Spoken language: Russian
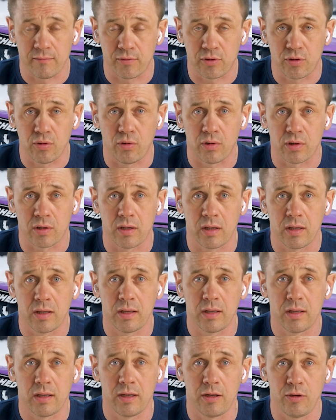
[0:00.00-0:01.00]
в долг ну,
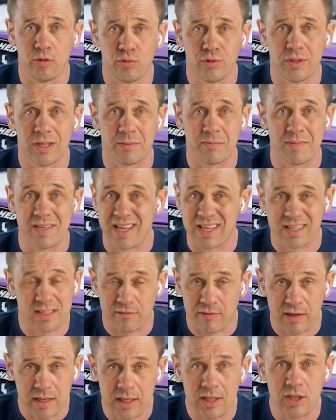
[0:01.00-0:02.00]
слушайте, людям не что
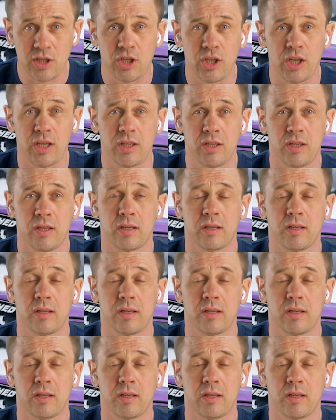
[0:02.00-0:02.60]
свои деньги.